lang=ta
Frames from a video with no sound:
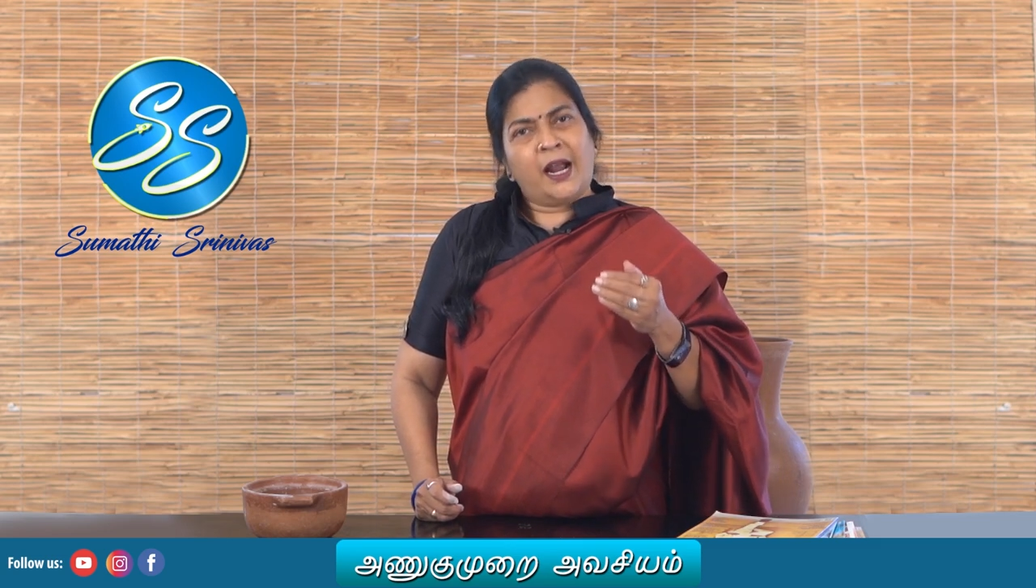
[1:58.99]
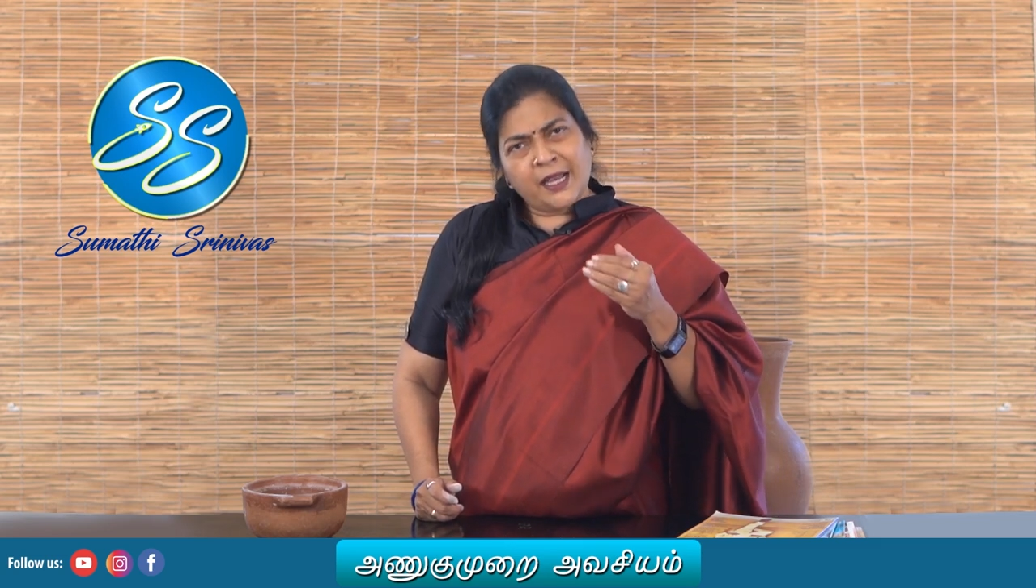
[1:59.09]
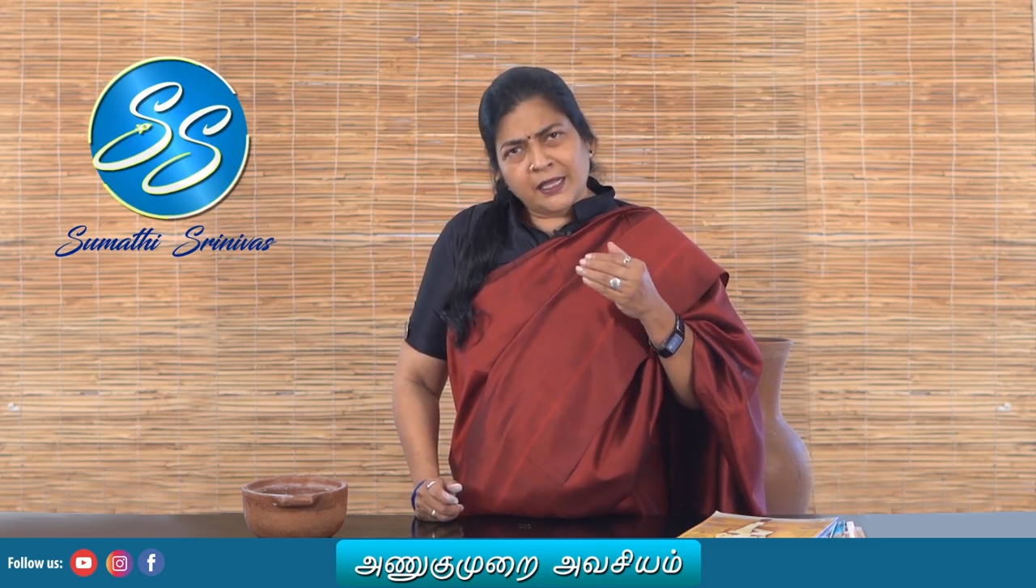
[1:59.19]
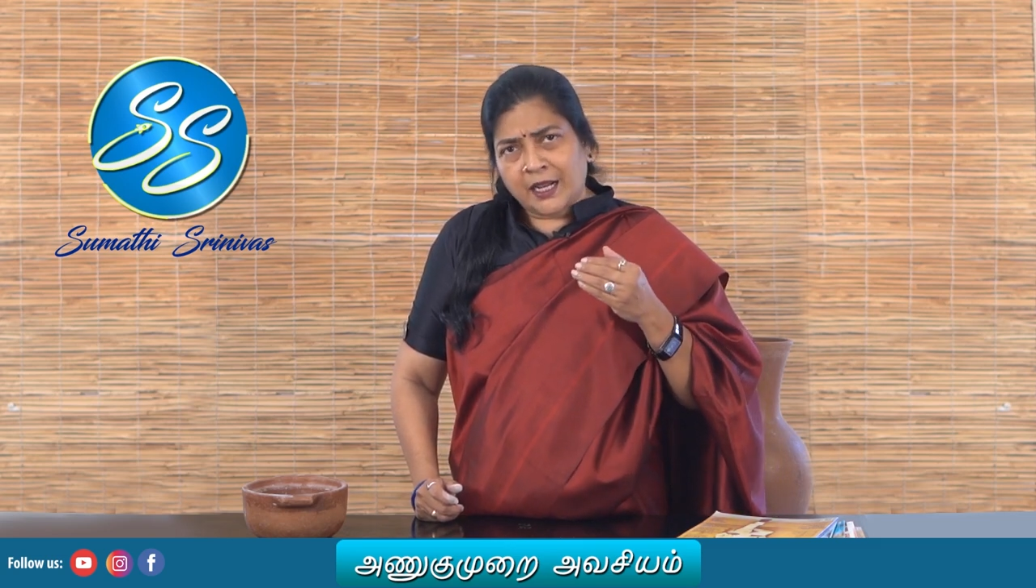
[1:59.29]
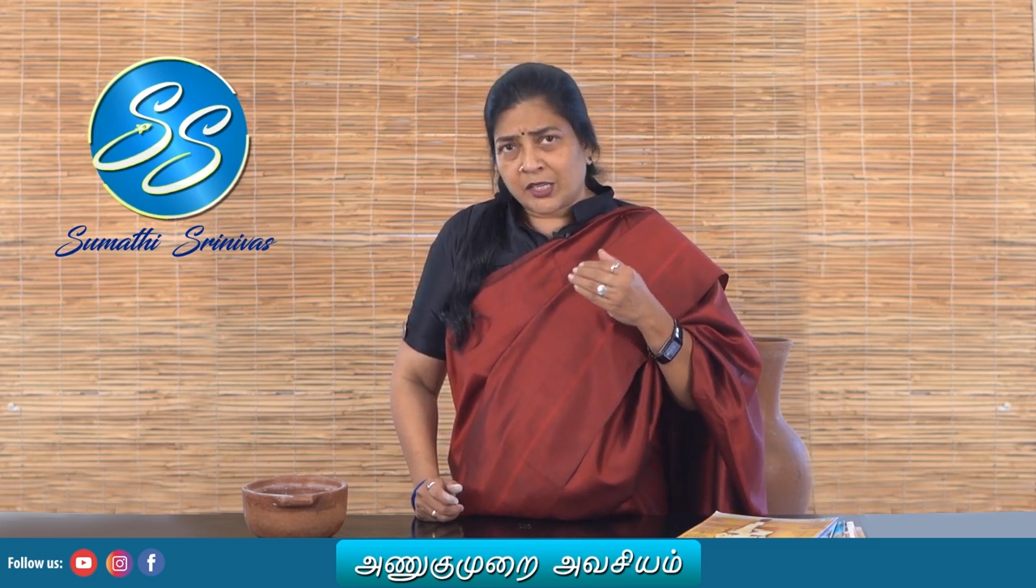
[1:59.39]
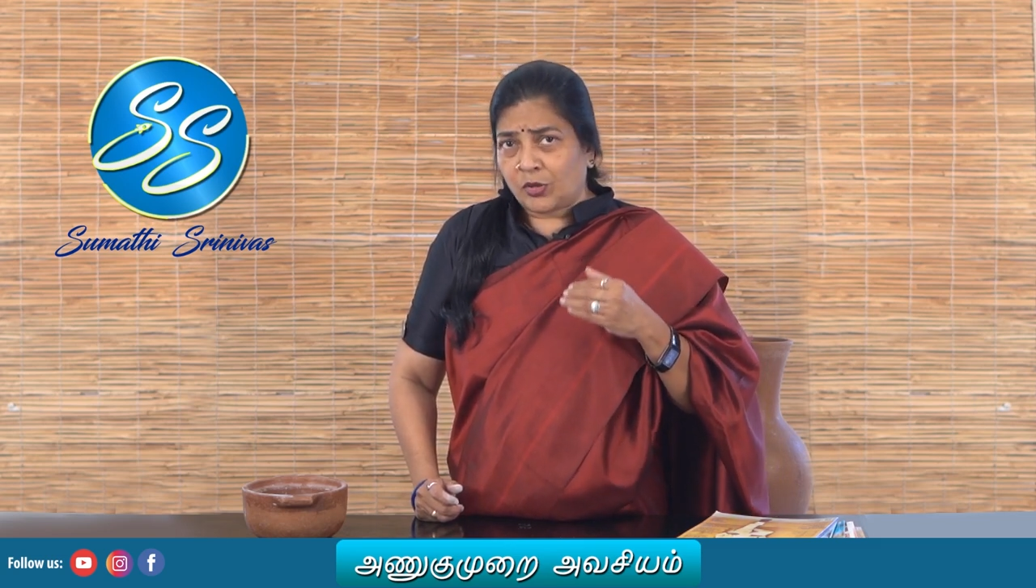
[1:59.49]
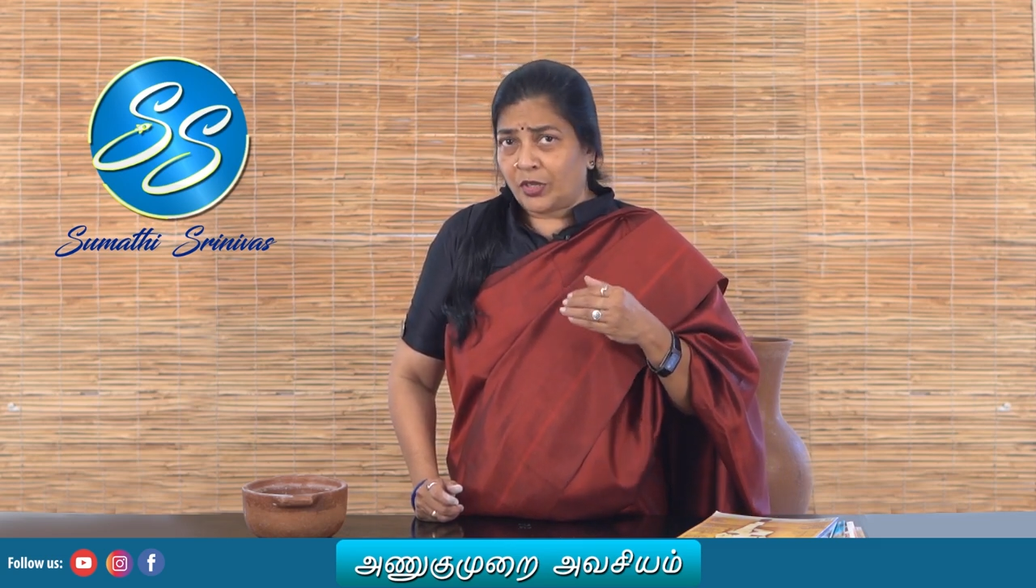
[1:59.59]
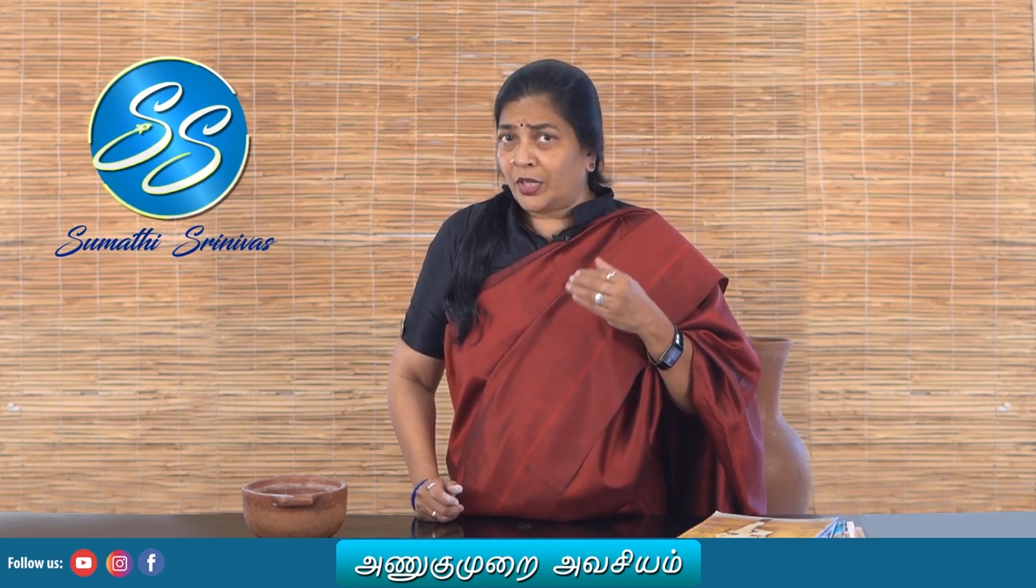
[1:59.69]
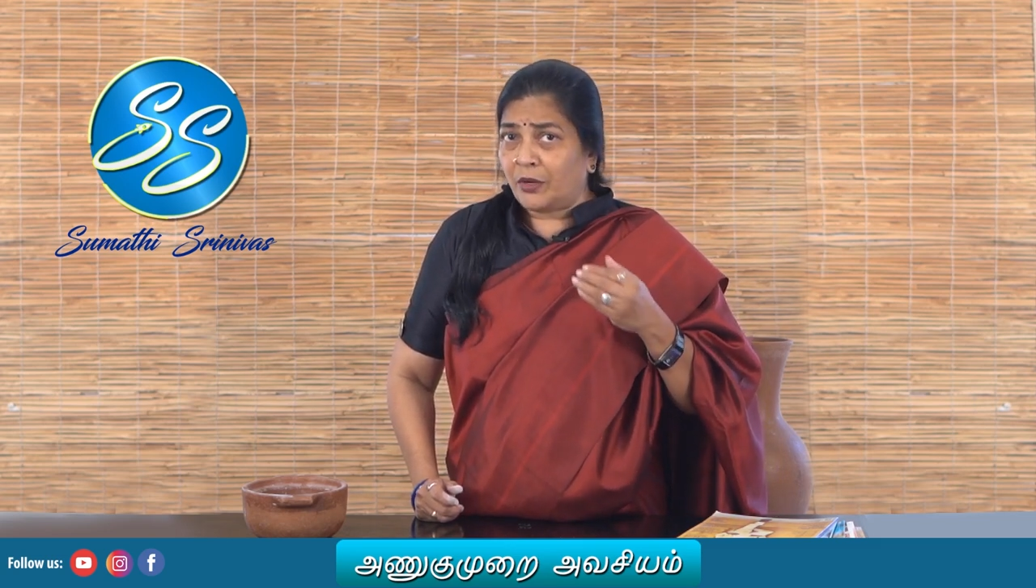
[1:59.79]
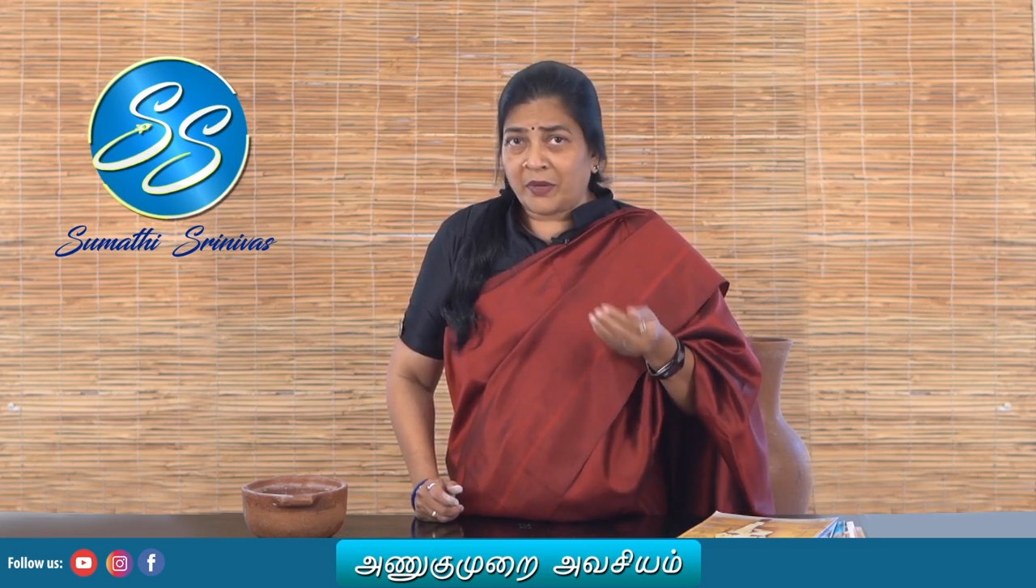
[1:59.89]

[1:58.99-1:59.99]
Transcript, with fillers: ஆனால் அது நான் சொல்கிறது